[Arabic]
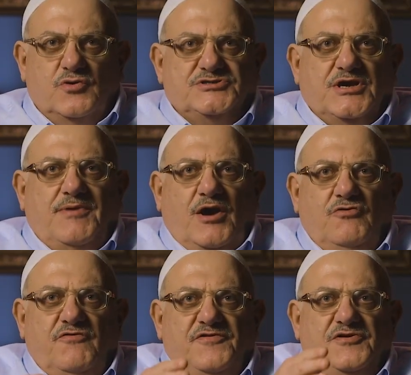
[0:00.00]

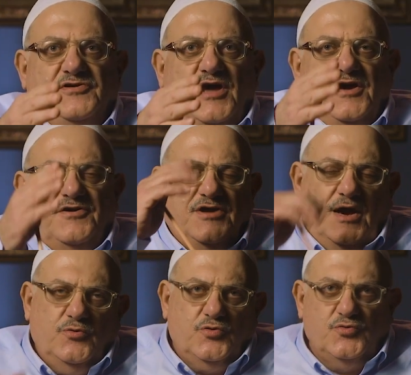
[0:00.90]
وسبحوا في النهر
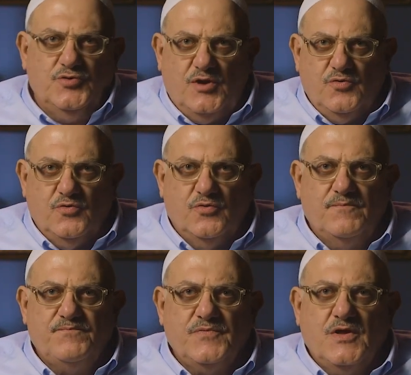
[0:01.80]
يعبرونه
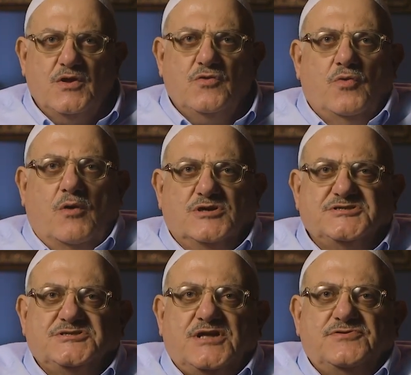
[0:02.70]

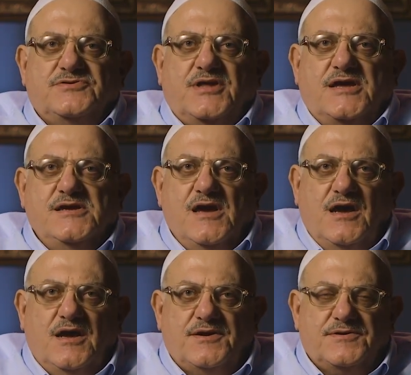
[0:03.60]
ووسط
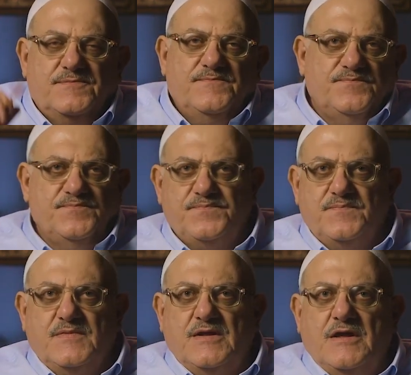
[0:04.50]
الطيار
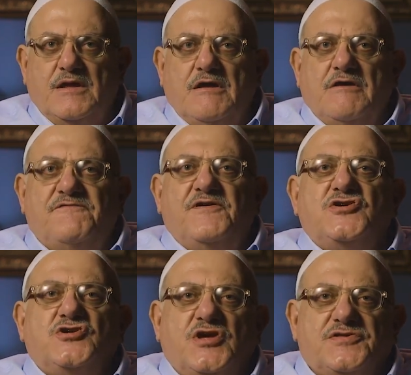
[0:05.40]

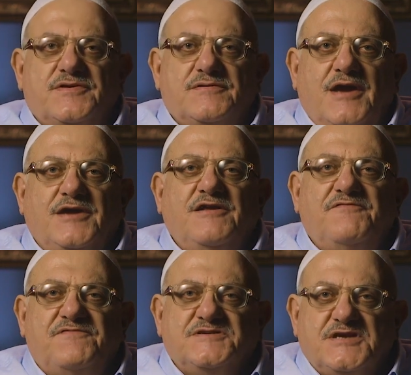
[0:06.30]
فشت أي
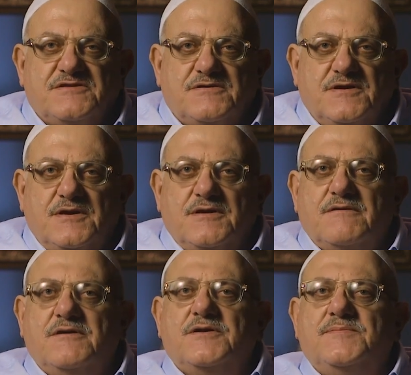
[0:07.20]
نفست
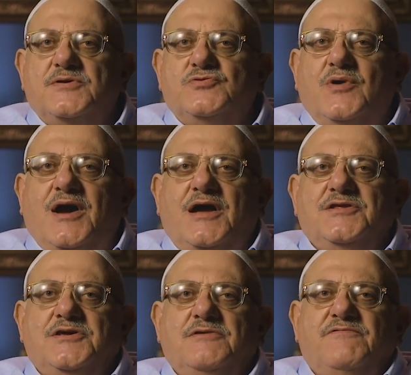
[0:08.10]
قربة
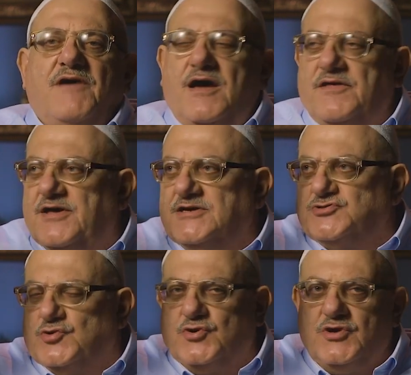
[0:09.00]
أحدهم فأخذ
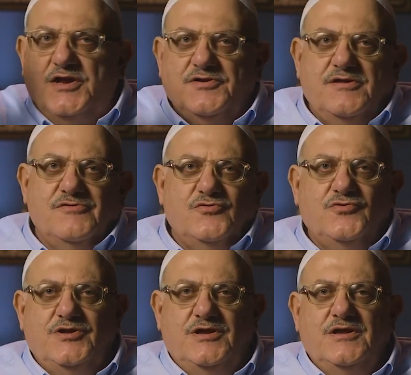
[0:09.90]
يصرخ
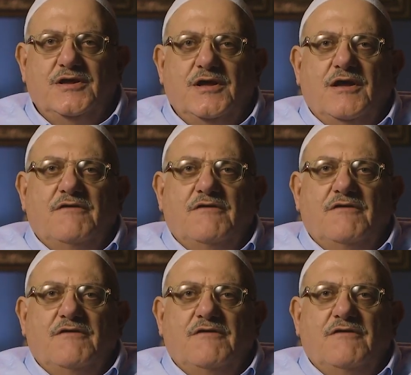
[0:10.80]
أنقذوني